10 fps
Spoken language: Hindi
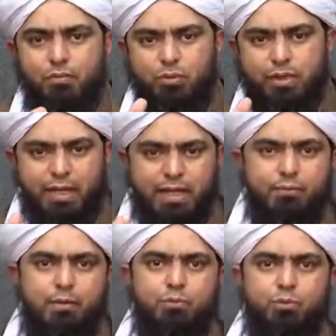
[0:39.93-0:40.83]
वो देखने
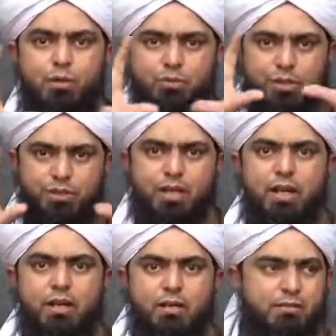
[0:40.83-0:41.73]
में पूरा उसका
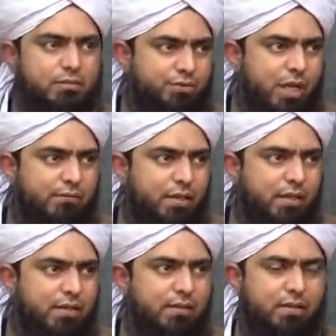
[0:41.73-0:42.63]
चेहरा जानवर
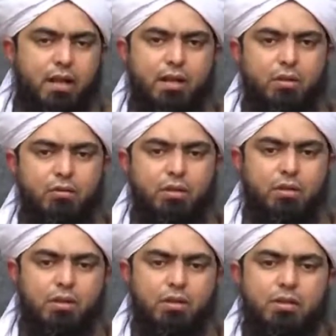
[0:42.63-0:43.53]
का नज़र ना आ रहा हो
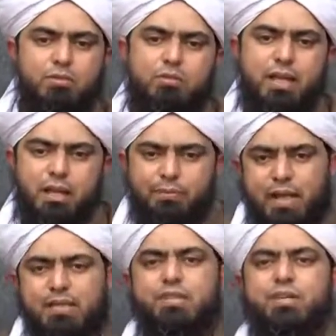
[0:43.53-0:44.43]
तो ज़ाहिर है
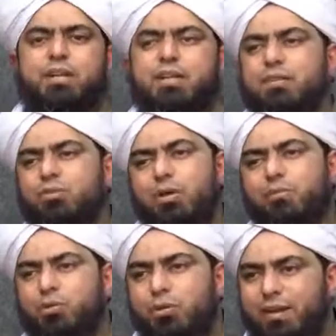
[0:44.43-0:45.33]
फिर ऐसी शर्ट के अंदर तो
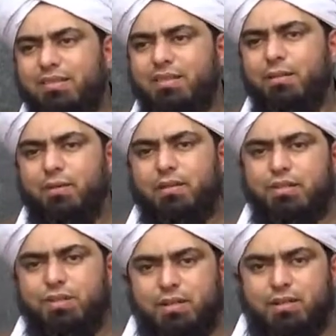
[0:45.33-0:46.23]
आपको नमाज नहीं
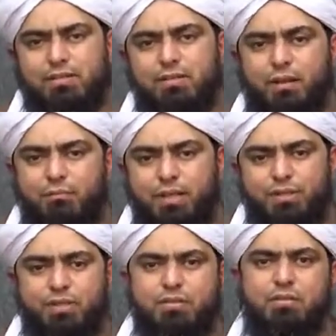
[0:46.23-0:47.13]
पढ़नी चाहिए इस्लाम में ये
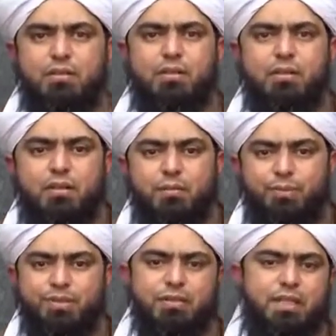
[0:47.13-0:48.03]
चीज़
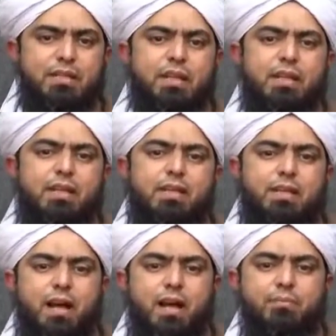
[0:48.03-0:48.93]
पसंदीदा नहीं है
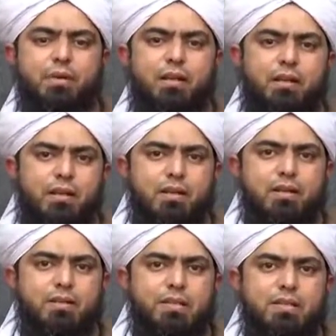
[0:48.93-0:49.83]
कि आपने
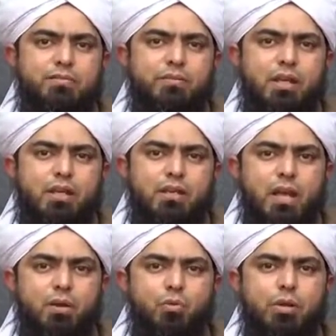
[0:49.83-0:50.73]
तस्वीर
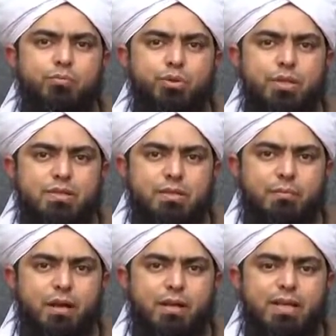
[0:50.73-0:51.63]
या कोई
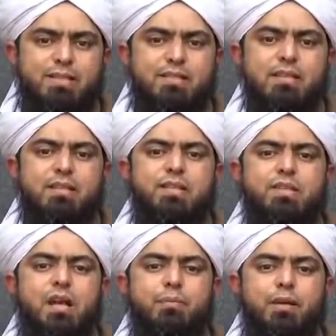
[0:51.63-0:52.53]
मुजस्मा इज़्ज़त की
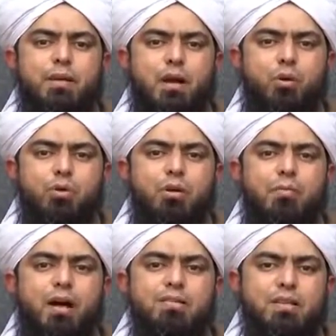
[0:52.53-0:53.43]
जगह पर रखा हो
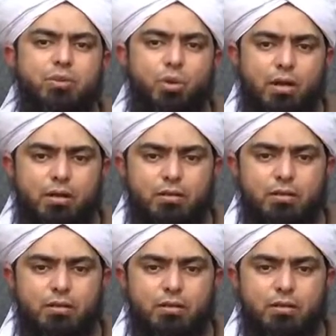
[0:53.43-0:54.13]
नमाज के दौरान